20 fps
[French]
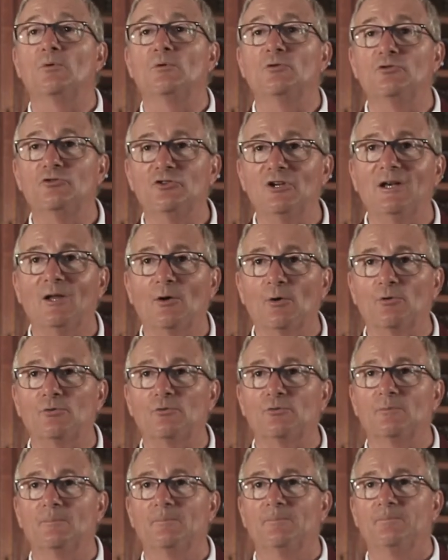
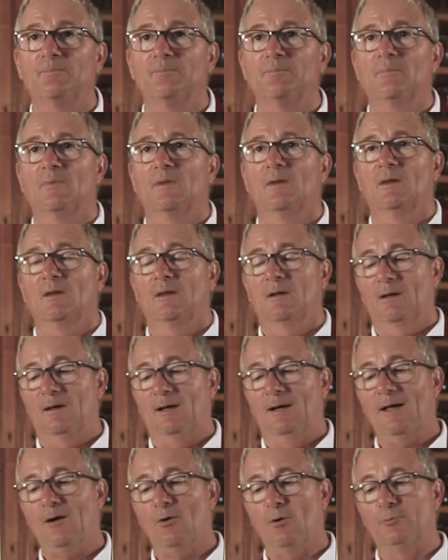généreuse.
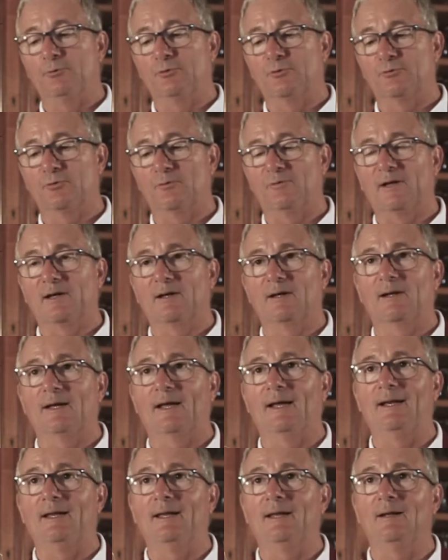La robe de ce vin,
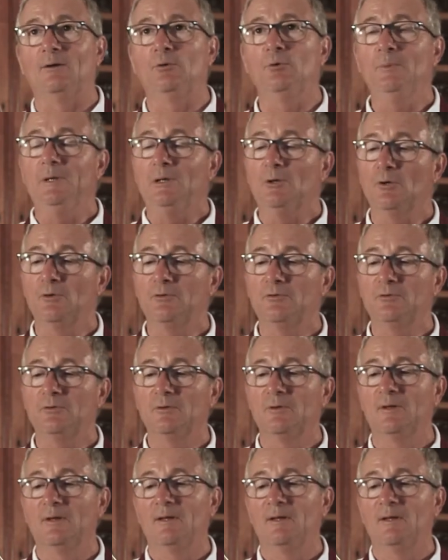elle est lumineuse